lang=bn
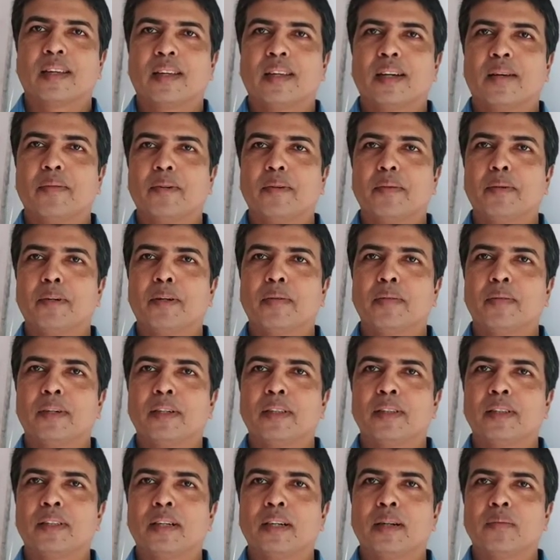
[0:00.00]
আমি
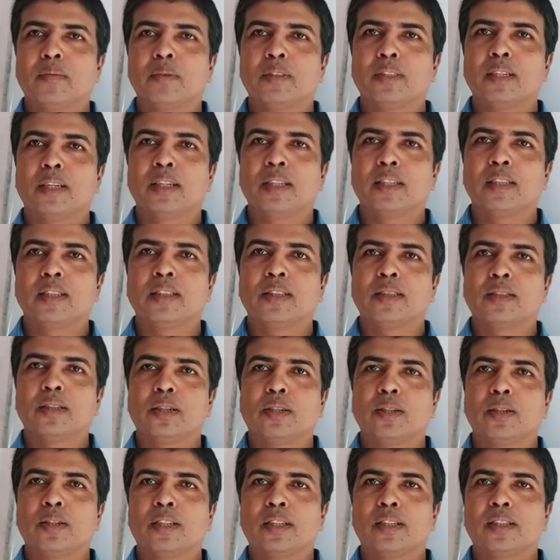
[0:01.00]
মোহাম্মদ আবু সাইদ
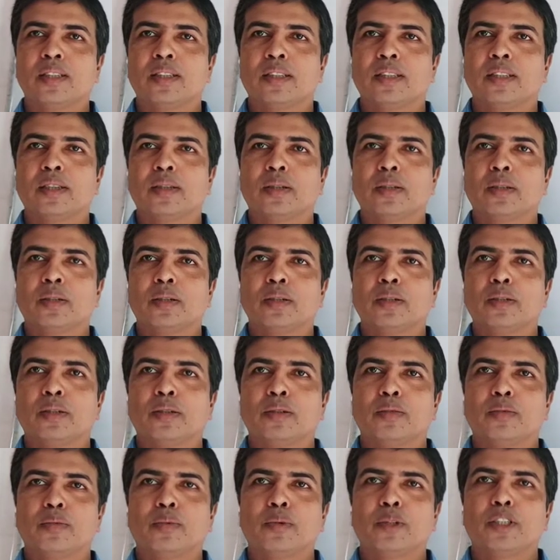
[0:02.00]
সহকারী শিক্ষক
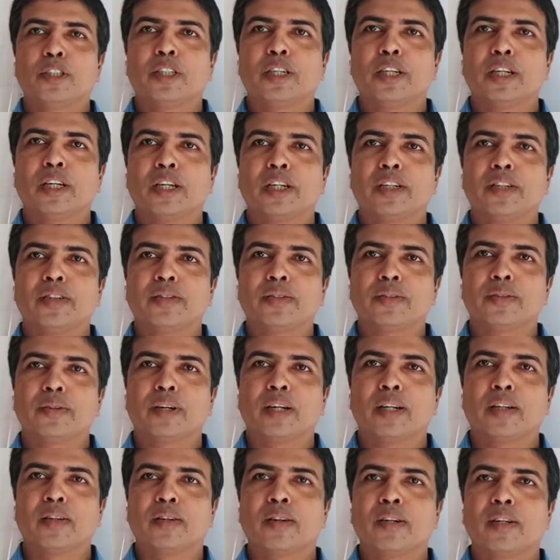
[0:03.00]
পুলিশ লাইন স্কুল
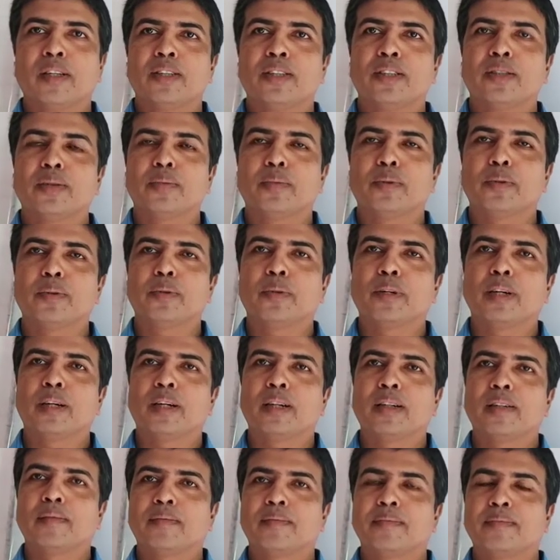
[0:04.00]
অ্যান্ড কলেজ বগুড়া
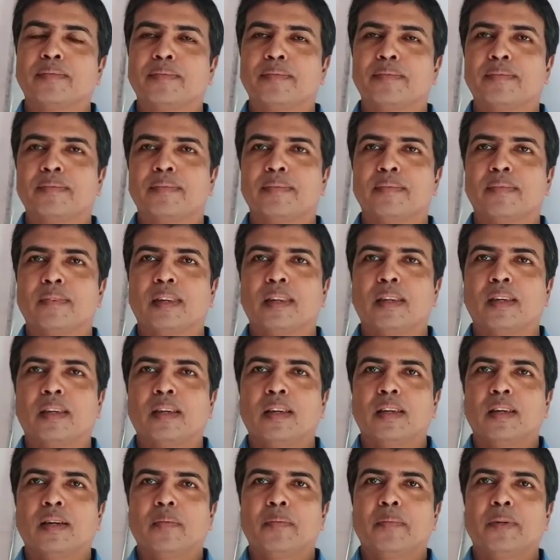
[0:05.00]

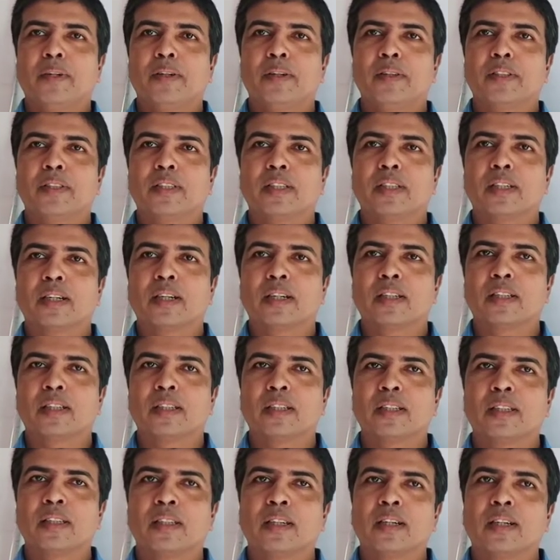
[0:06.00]
প্রিয়
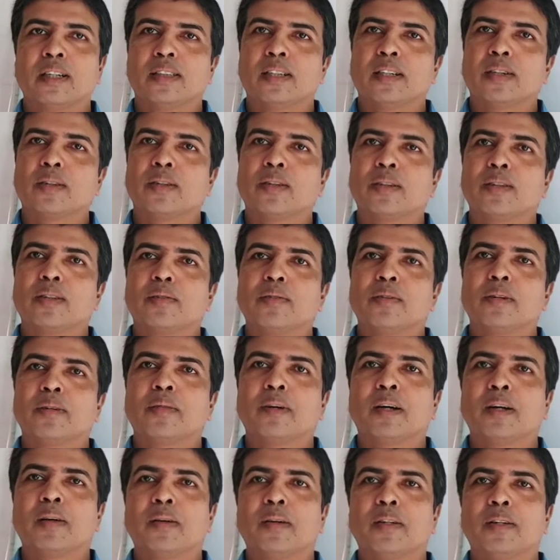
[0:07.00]
শিক্ষার্থী আশা করি তোমরা
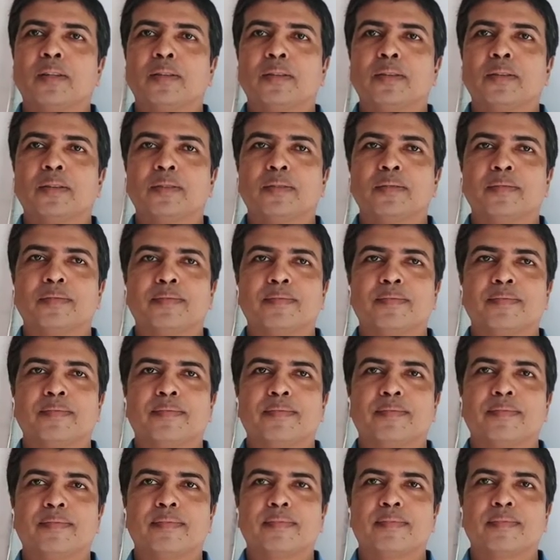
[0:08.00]
ভালো আছো
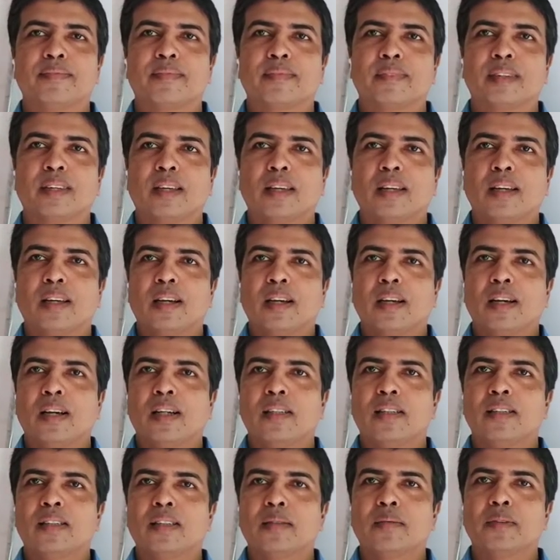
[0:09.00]

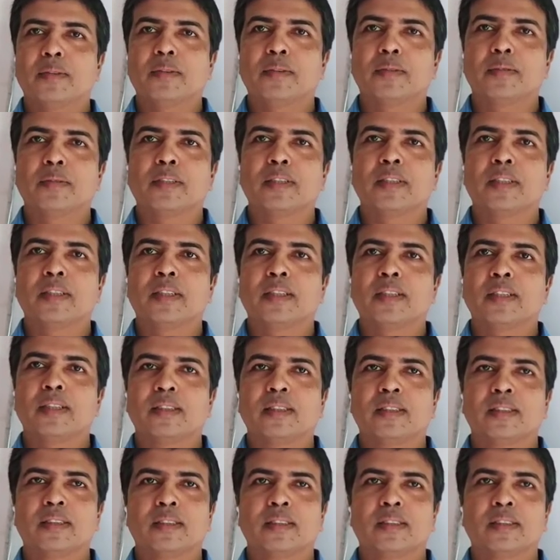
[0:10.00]
আজ আমি তোমাদের
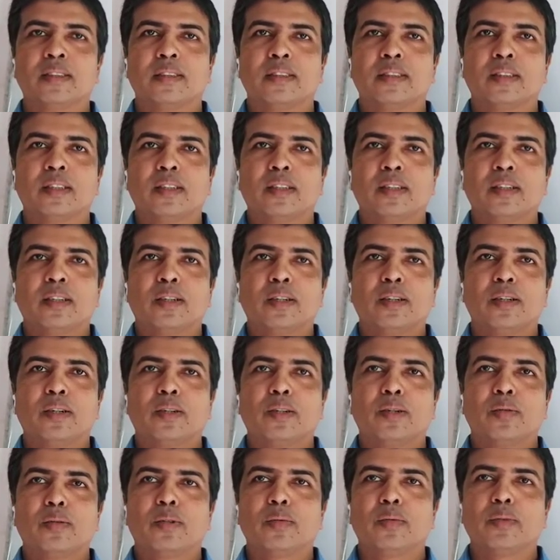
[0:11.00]

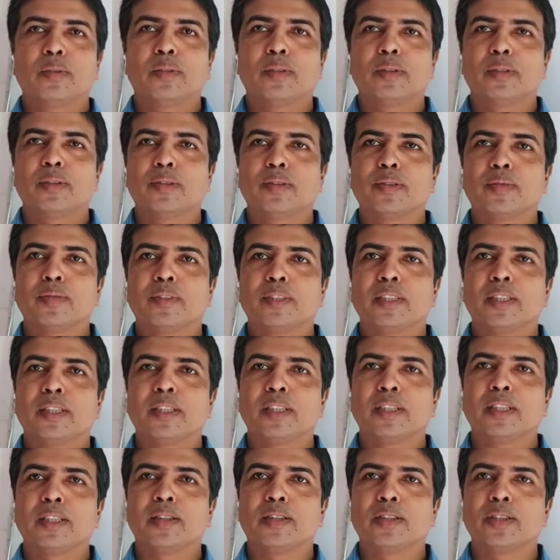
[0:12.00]
নবম ও দশম
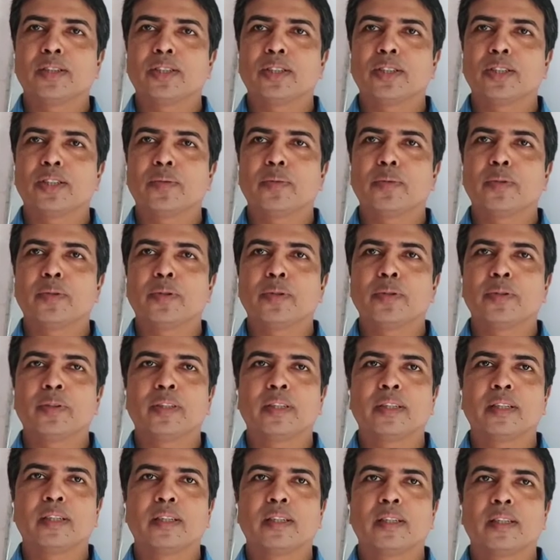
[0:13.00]
শ্রেণীর রসায়ন বই হতে